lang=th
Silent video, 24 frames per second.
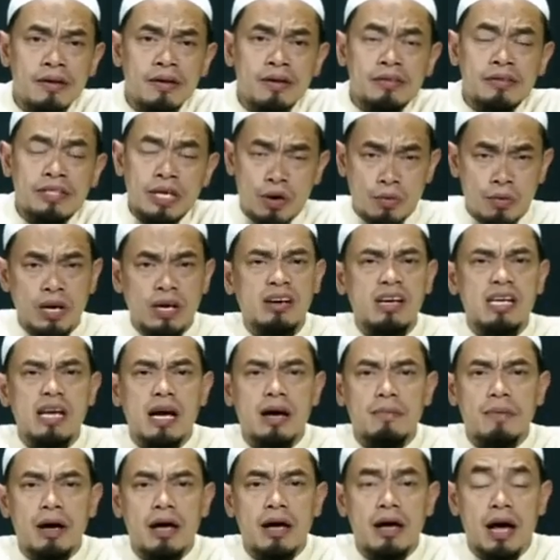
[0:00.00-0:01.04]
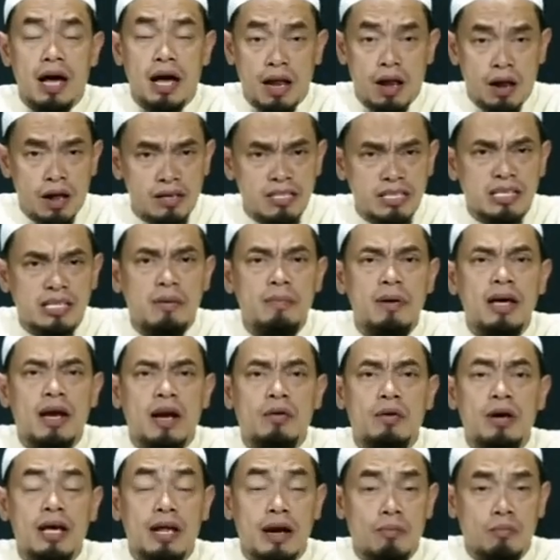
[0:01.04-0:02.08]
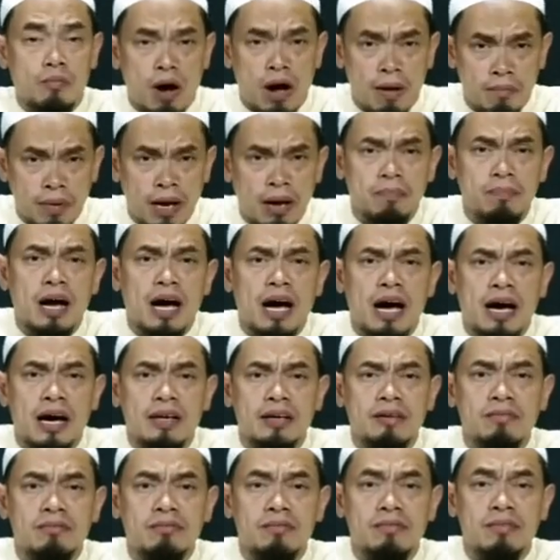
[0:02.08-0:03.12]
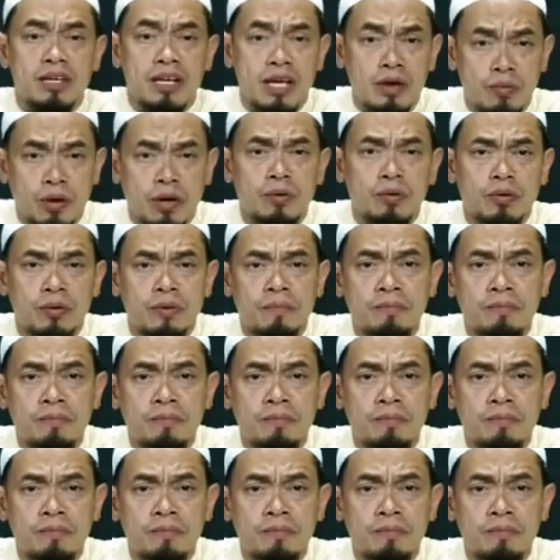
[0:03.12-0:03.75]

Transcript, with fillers: แต่วันกิยามะห์อัลลอฮ์จะทำให้เราได้รับความอับอายในวันนู้น